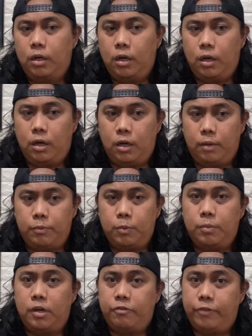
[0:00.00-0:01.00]
Um,
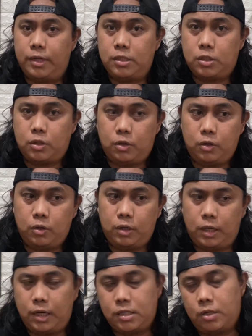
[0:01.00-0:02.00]
yung mga friends ko na
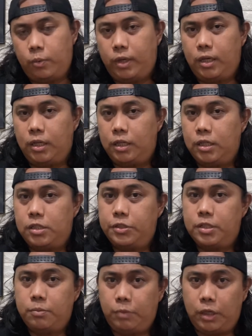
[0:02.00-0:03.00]
nasa wedding industry
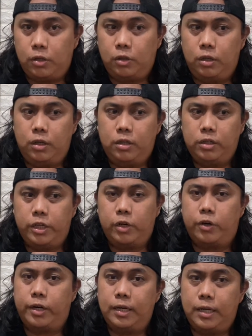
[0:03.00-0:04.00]
sa Bicol, they
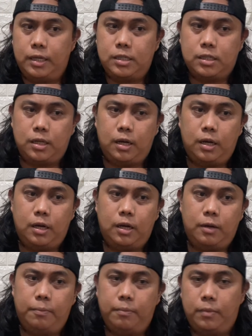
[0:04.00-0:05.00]
organized
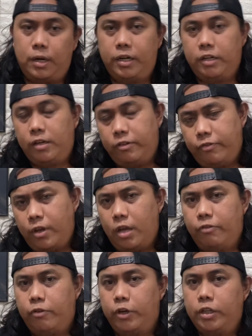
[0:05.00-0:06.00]
um, a relief
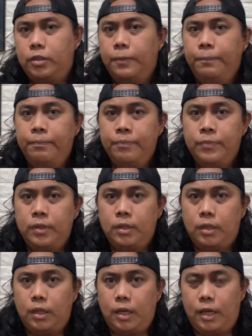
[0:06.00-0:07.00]
effort.
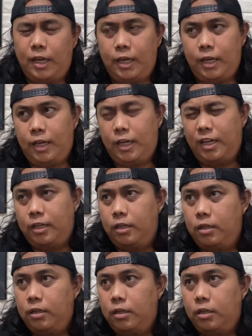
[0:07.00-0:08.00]
And
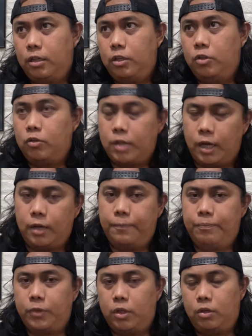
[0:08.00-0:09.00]
yun nga,
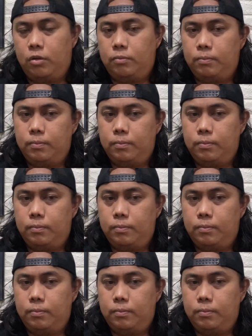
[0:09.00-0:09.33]
yung